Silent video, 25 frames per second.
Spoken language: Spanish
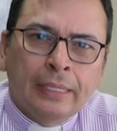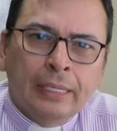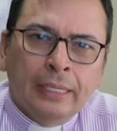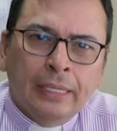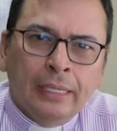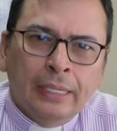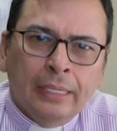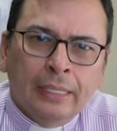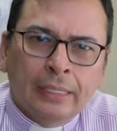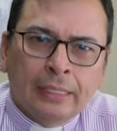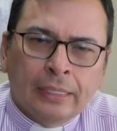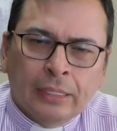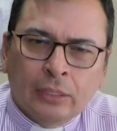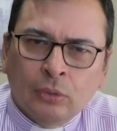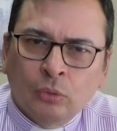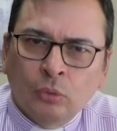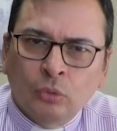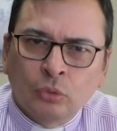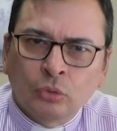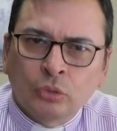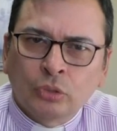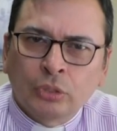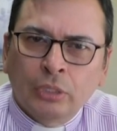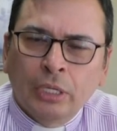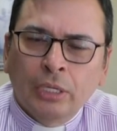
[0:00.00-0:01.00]
que
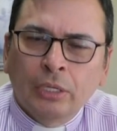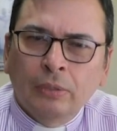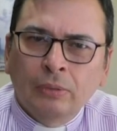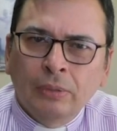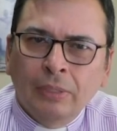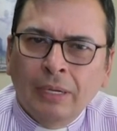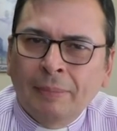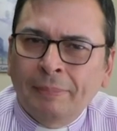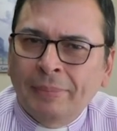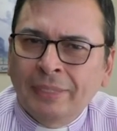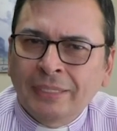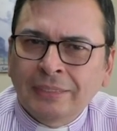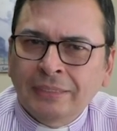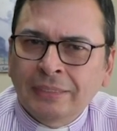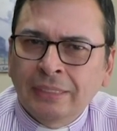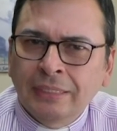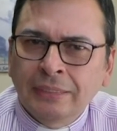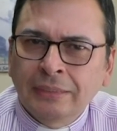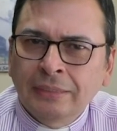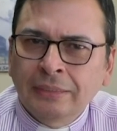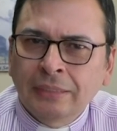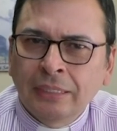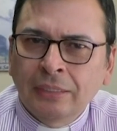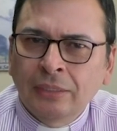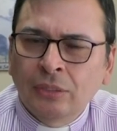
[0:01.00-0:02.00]
reconocieron la
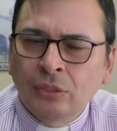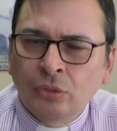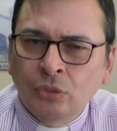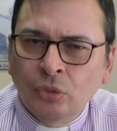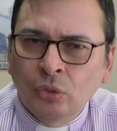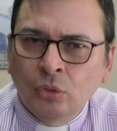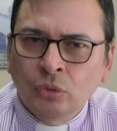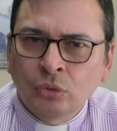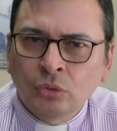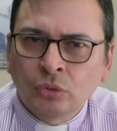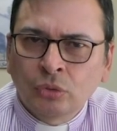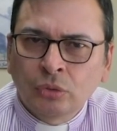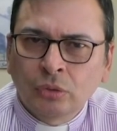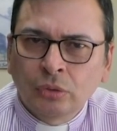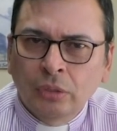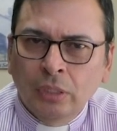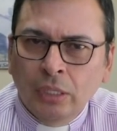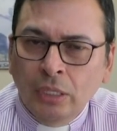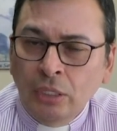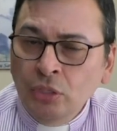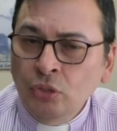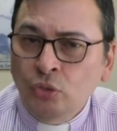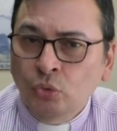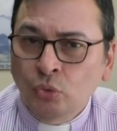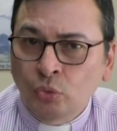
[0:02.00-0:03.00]
presencia de Dios
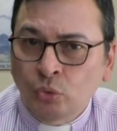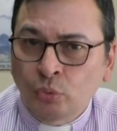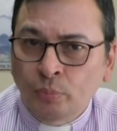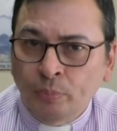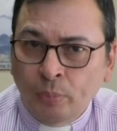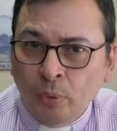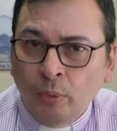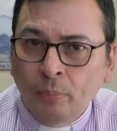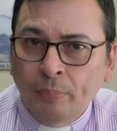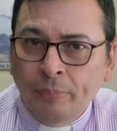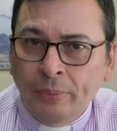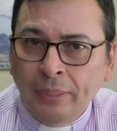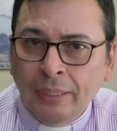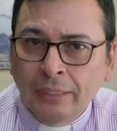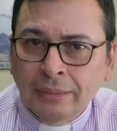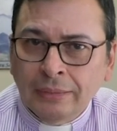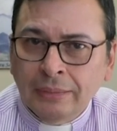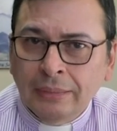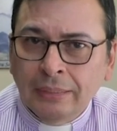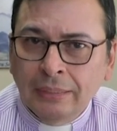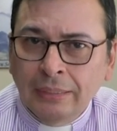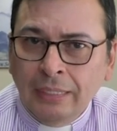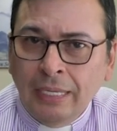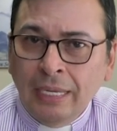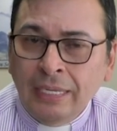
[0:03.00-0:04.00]
en sus
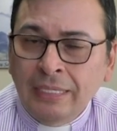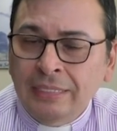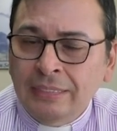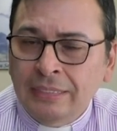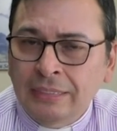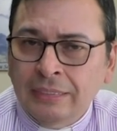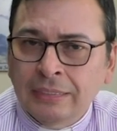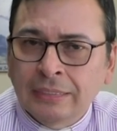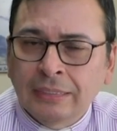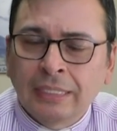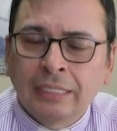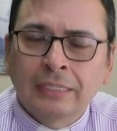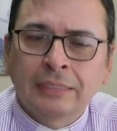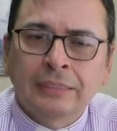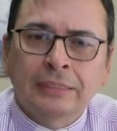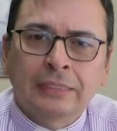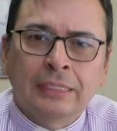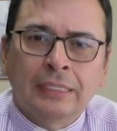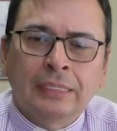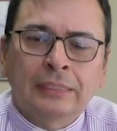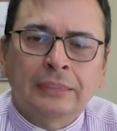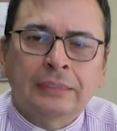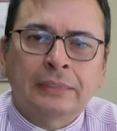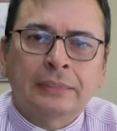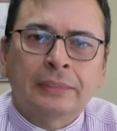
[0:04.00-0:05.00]
propias
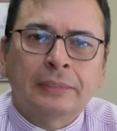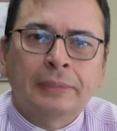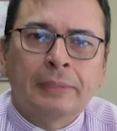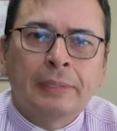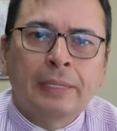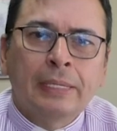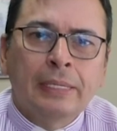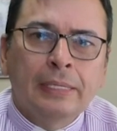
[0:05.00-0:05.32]
existencias,